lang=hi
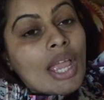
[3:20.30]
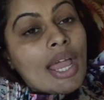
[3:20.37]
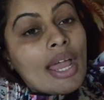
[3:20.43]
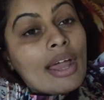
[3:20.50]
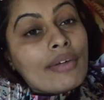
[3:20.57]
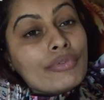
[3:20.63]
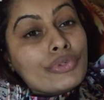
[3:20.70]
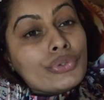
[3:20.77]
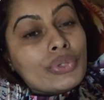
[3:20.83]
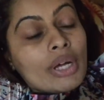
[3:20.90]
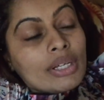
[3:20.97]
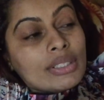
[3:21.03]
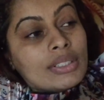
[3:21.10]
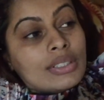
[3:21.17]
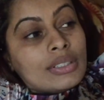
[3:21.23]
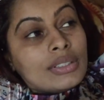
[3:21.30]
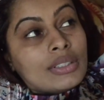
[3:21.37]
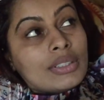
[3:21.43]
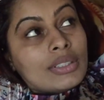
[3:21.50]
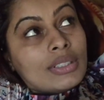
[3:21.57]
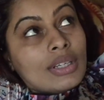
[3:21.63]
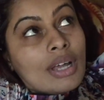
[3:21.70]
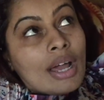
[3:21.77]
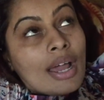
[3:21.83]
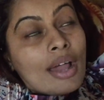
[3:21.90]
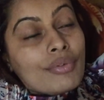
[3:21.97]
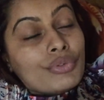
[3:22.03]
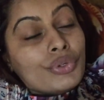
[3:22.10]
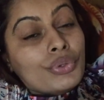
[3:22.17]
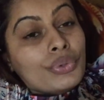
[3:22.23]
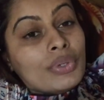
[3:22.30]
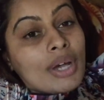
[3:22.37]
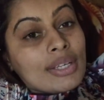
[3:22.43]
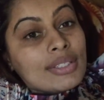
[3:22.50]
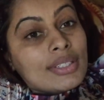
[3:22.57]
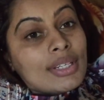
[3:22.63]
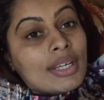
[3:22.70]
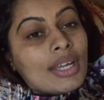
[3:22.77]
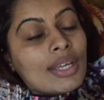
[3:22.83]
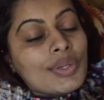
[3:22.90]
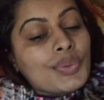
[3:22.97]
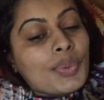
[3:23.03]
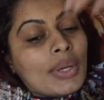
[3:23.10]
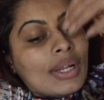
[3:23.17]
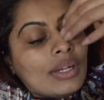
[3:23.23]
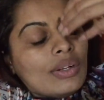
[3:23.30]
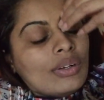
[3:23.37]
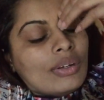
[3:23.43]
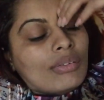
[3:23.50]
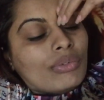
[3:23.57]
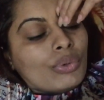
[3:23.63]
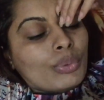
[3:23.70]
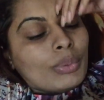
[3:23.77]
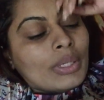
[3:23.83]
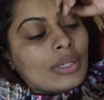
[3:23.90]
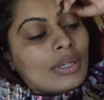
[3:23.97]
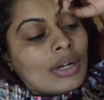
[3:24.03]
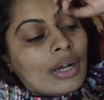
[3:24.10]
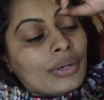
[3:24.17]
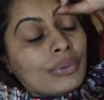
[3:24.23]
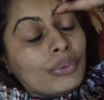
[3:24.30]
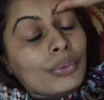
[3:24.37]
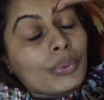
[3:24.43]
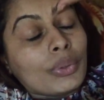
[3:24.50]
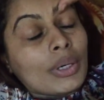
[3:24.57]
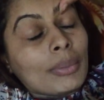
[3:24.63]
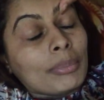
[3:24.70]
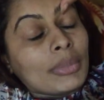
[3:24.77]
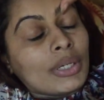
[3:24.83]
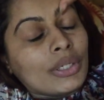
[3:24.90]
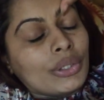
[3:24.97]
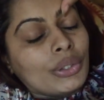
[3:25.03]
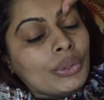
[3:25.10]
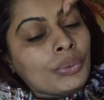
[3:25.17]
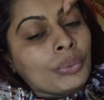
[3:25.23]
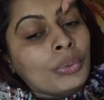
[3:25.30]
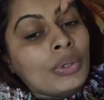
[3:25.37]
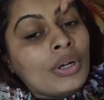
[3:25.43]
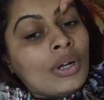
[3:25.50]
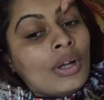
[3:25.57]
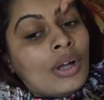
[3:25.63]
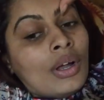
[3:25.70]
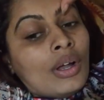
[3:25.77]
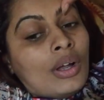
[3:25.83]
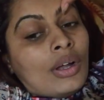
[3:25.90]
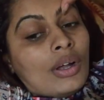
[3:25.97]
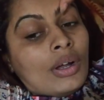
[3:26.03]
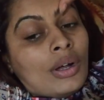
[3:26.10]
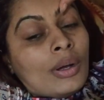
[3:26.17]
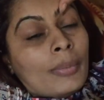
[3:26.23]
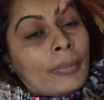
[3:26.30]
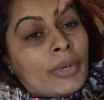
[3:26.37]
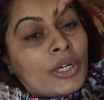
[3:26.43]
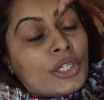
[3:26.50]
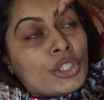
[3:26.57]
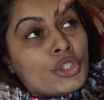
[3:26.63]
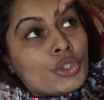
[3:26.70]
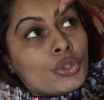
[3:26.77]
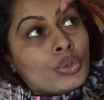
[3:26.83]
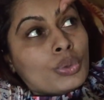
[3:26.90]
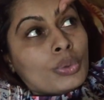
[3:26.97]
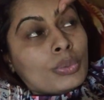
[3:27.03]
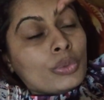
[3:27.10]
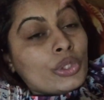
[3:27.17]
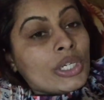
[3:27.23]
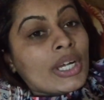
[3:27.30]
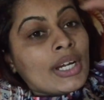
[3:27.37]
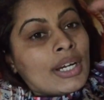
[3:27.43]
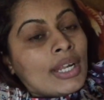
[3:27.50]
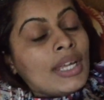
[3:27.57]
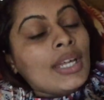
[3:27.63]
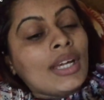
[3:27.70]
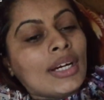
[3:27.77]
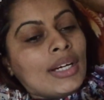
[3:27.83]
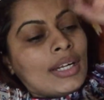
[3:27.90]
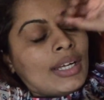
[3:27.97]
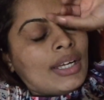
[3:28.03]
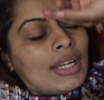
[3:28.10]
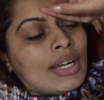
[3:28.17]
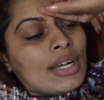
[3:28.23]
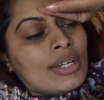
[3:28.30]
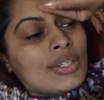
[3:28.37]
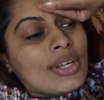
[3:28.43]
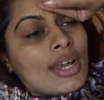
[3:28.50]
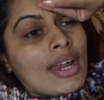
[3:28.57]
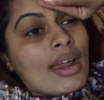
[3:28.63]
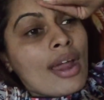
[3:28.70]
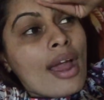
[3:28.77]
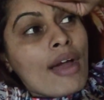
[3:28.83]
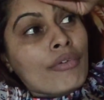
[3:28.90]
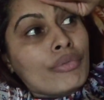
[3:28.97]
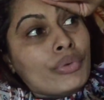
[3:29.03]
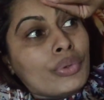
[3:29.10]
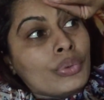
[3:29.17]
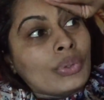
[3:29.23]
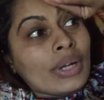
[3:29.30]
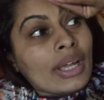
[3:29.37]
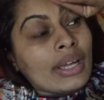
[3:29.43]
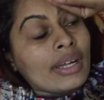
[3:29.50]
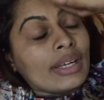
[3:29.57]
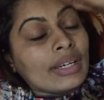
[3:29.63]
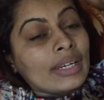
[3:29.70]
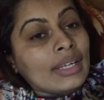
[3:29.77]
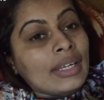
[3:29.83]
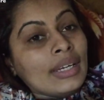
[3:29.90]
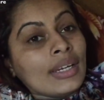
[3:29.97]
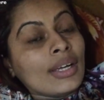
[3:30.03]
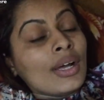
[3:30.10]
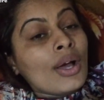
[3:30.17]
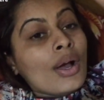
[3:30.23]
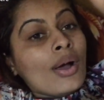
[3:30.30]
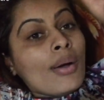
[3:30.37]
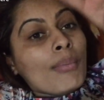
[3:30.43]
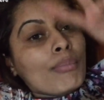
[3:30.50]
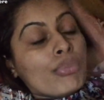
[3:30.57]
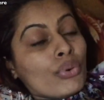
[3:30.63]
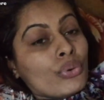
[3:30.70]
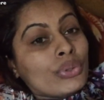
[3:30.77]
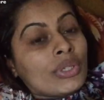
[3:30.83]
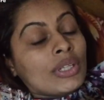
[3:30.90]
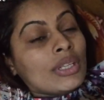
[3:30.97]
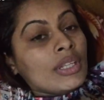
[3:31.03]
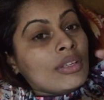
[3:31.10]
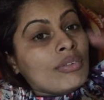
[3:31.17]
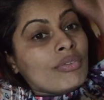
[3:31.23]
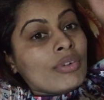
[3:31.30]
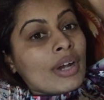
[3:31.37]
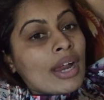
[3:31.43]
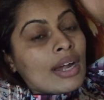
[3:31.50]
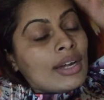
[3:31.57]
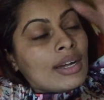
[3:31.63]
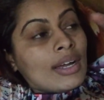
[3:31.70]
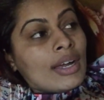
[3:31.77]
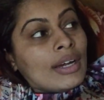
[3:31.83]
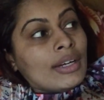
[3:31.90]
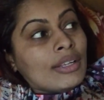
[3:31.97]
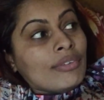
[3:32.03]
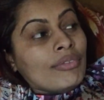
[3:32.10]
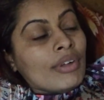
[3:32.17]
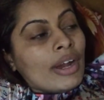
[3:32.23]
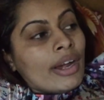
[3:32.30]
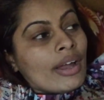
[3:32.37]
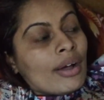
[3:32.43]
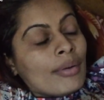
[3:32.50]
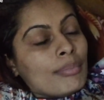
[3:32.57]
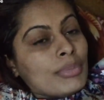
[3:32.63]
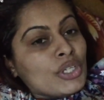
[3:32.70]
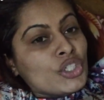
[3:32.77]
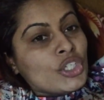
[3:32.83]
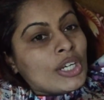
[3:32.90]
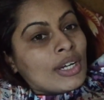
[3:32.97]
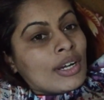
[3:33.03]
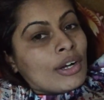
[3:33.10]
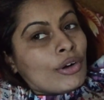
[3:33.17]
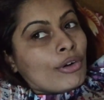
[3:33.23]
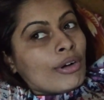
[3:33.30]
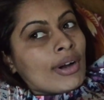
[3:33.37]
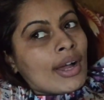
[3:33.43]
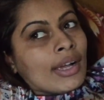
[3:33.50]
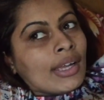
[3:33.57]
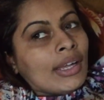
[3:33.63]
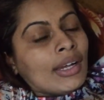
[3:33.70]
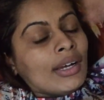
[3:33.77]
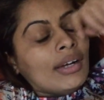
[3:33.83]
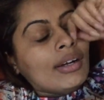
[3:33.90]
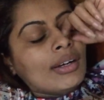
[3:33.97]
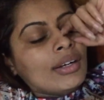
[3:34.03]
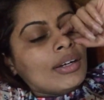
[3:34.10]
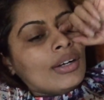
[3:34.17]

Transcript: I have to dust आई हैव टू डू डस्टिंग एज वेल वो मैं आई डोंट नो कब करती हूँ बट um, जो मुझे करना ही करना है आज आई हैव टू लाइक क्लीन बोथ दी वरांडा एंड द वेड़ा पीछे का और आगे का